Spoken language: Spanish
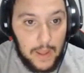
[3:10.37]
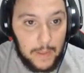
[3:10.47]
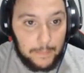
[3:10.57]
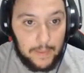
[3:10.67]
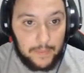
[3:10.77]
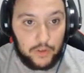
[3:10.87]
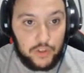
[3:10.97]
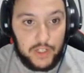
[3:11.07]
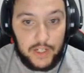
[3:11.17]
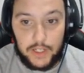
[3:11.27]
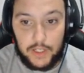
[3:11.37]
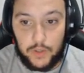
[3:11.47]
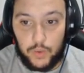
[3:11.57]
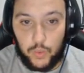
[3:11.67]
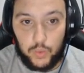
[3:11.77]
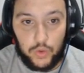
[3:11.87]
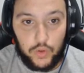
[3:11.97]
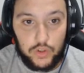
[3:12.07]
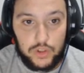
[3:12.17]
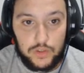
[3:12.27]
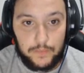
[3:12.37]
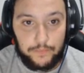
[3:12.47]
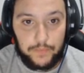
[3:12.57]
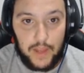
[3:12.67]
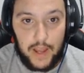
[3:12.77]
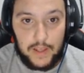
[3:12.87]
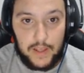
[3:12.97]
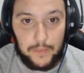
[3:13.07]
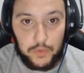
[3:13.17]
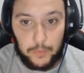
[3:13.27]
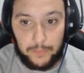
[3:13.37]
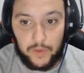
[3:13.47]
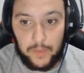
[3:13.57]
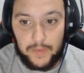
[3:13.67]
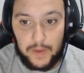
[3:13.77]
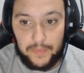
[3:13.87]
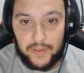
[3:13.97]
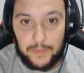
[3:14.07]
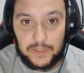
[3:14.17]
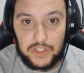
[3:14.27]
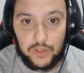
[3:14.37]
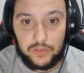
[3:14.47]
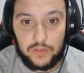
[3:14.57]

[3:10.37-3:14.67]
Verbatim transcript: Bien, vamos a conseguir aquí uno, dos Ahí hacemos un pico de madera para hacer la misión.